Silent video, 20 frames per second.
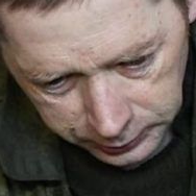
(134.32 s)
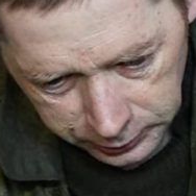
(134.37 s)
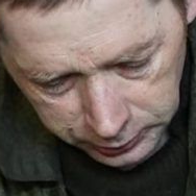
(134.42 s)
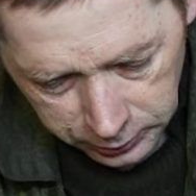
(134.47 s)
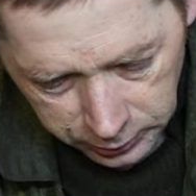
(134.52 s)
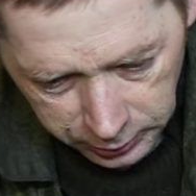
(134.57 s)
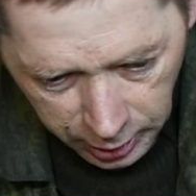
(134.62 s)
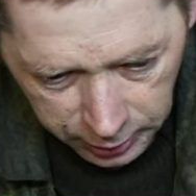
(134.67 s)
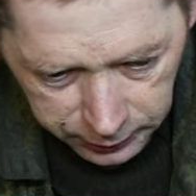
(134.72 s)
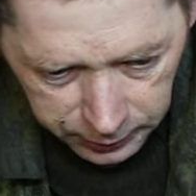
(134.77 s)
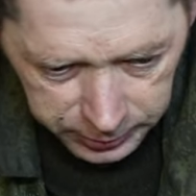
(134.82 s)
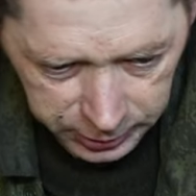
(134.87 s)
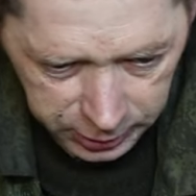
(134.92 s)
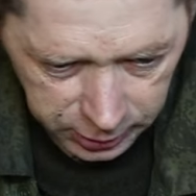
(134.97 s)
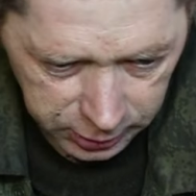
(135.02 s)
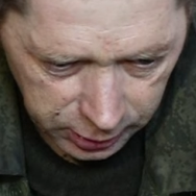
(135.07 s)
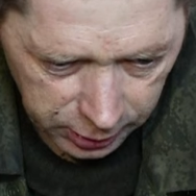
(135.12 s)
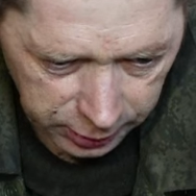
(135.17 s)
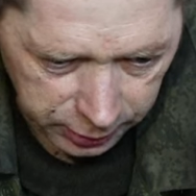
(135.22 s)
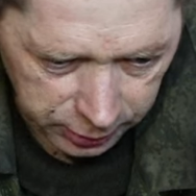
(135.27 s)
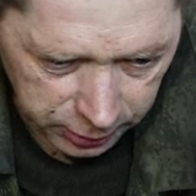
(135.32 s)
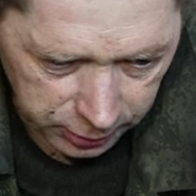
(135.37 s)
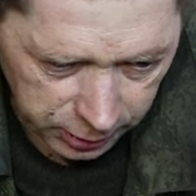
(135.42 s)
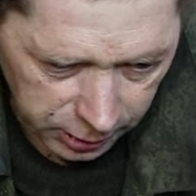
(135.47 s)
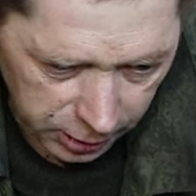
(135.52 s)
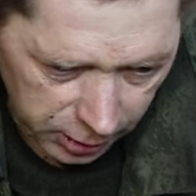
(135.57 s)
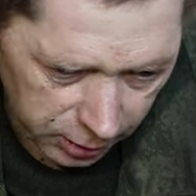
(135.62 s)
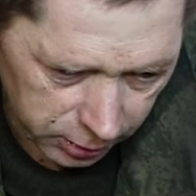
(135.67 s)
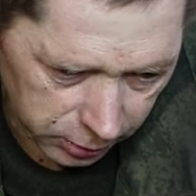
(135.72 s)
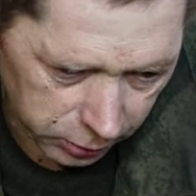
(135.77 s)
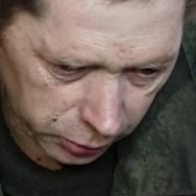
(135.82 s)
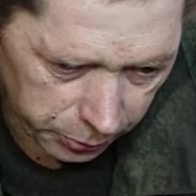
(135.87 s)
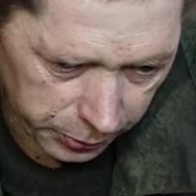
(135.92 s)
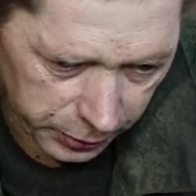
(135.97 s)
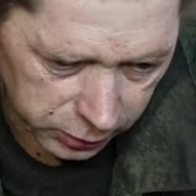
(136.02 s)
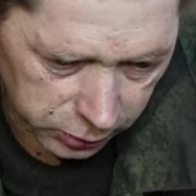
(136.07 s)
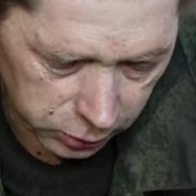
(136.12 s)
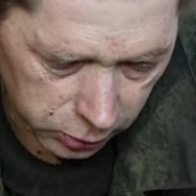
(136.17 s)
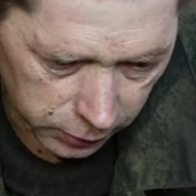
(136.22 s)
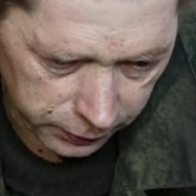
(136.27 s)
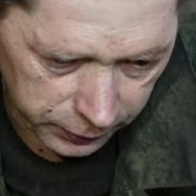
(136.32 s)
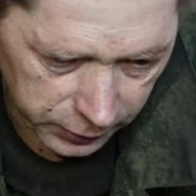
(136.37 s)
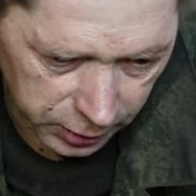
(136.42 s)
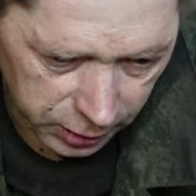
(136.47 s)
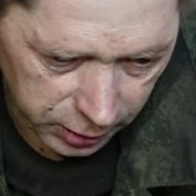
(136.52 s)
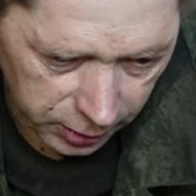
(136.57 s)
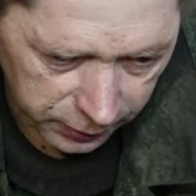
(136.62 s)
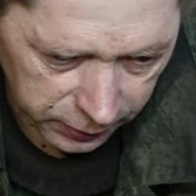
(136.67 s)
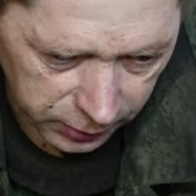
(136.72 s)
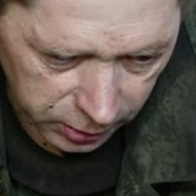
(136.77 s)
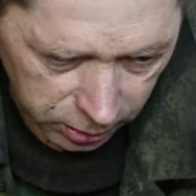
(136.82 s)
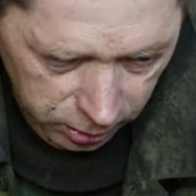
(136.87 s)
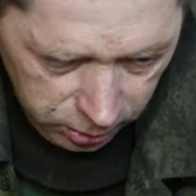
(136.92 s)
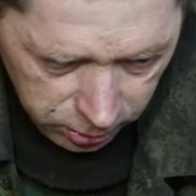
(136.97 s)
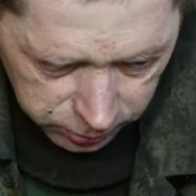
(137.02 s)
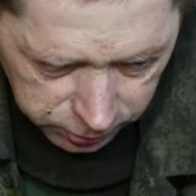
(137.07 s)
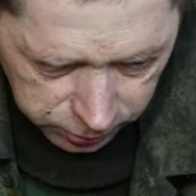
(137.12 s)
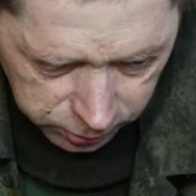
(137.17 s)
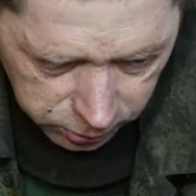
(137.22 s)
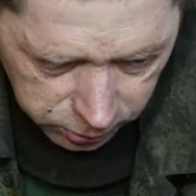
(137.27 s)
Ну, как вам сказать, я купил дом в деревне.